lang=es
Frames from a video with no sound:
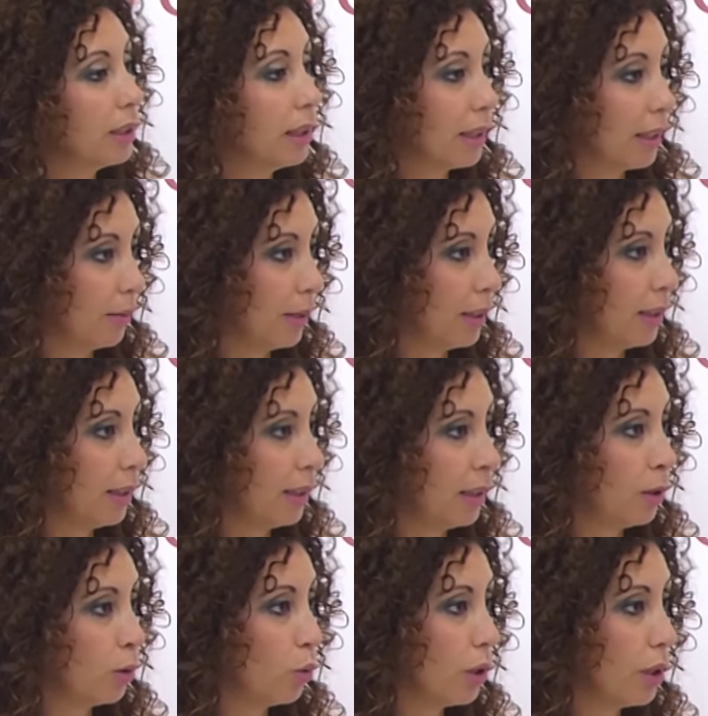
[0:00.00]
en el que viene
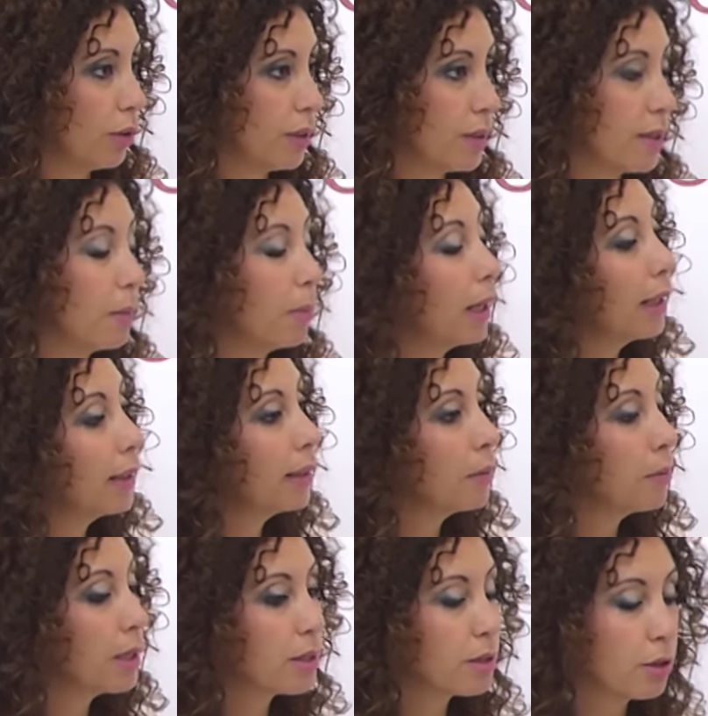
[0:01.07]
incluido ese plan de
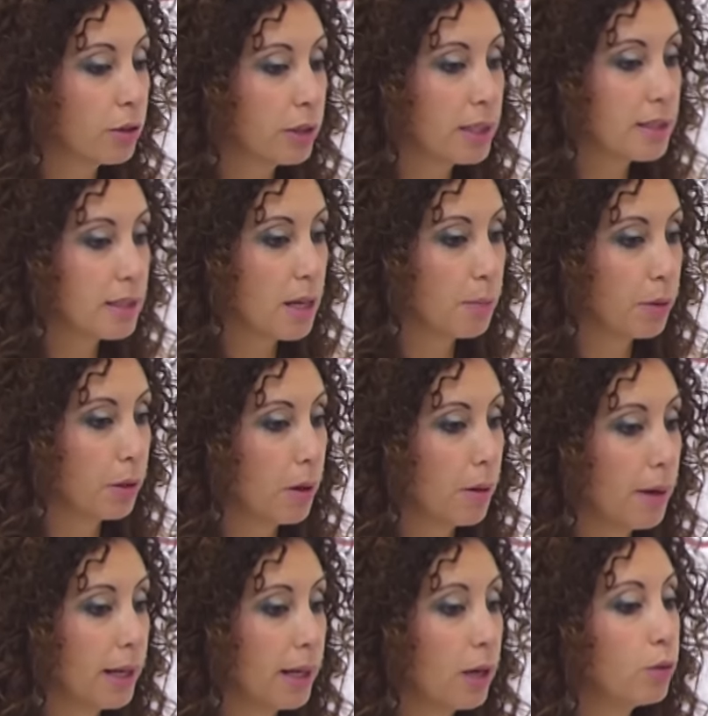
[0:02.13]
inversiones se
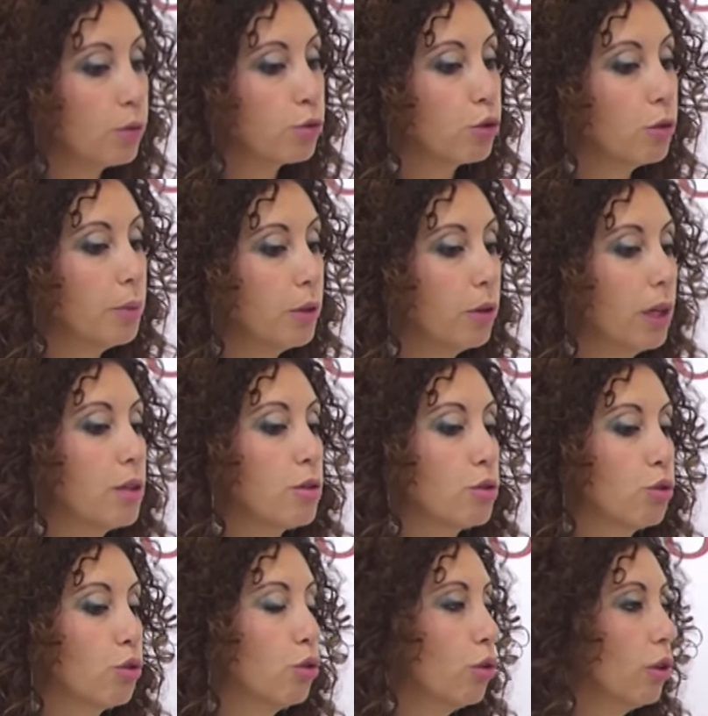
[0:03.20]
aprobaba en agosto, pero claro,
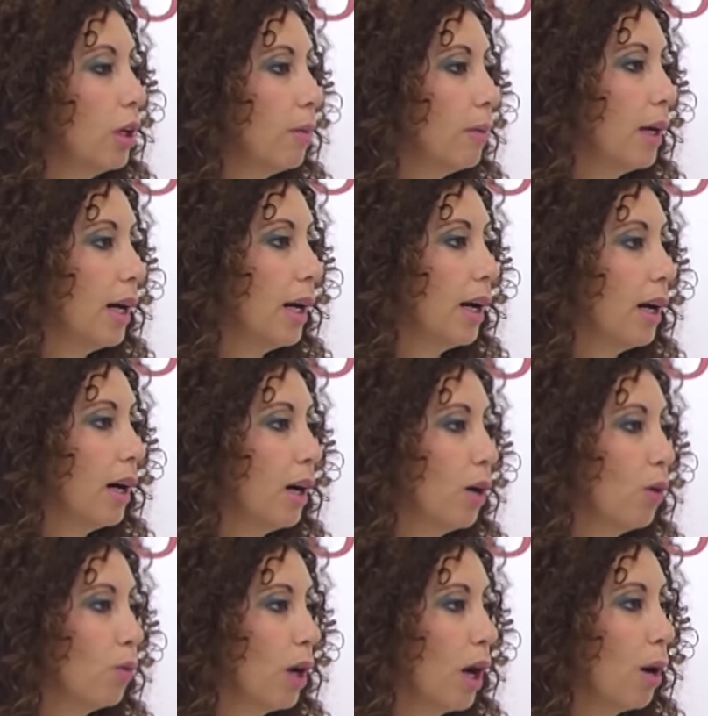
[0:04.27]
todo
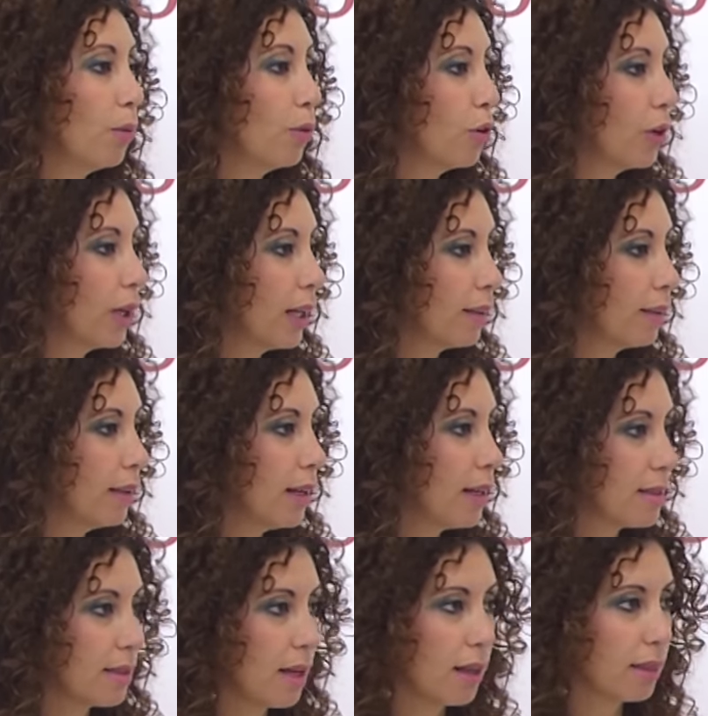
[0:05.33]
lleva una burocracia.
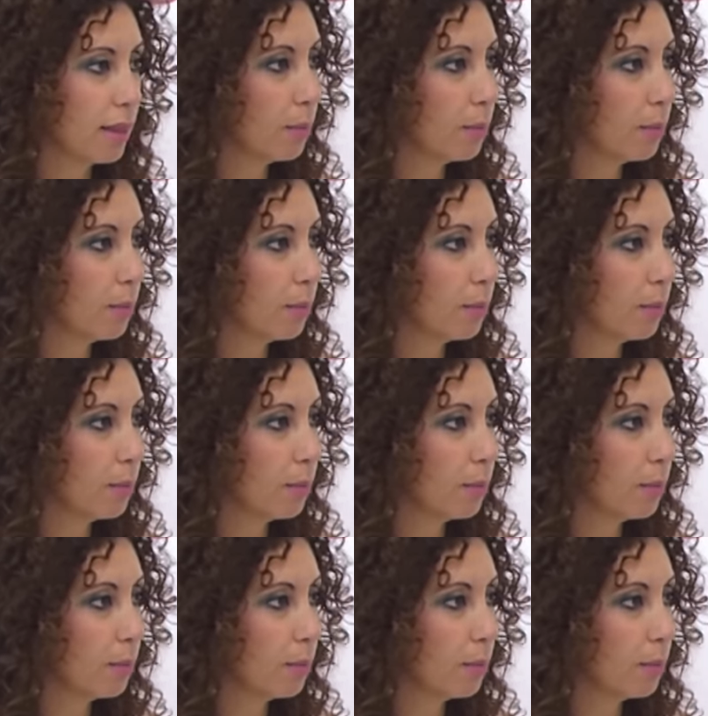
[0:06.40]
Hasta